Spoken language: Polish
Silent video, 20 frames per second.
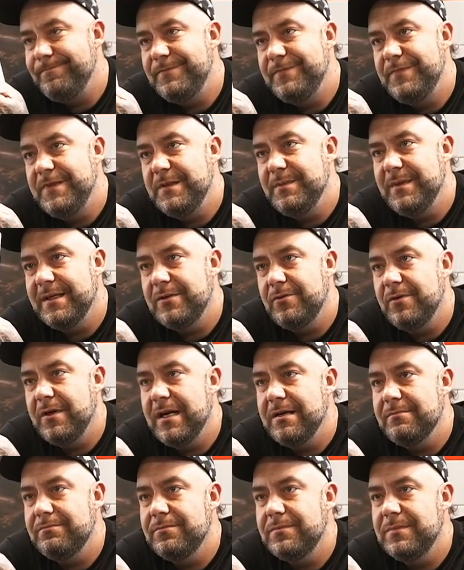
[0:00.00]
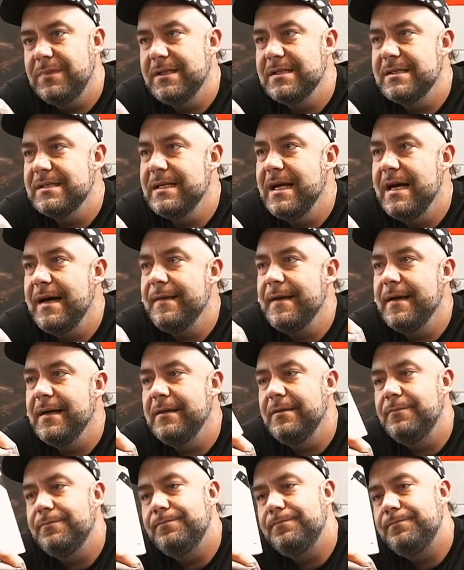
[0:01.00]
firmę, która jest znana
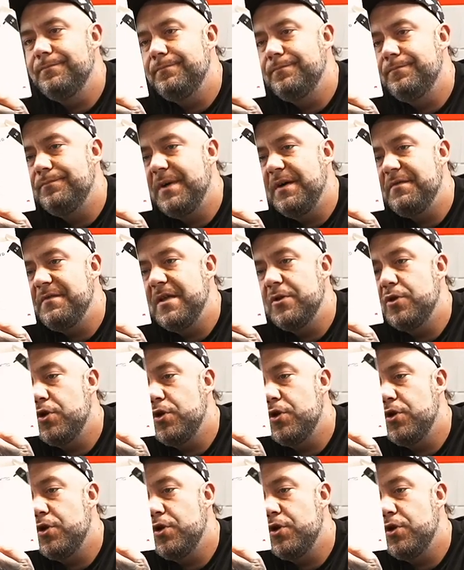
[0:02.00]
i pewnie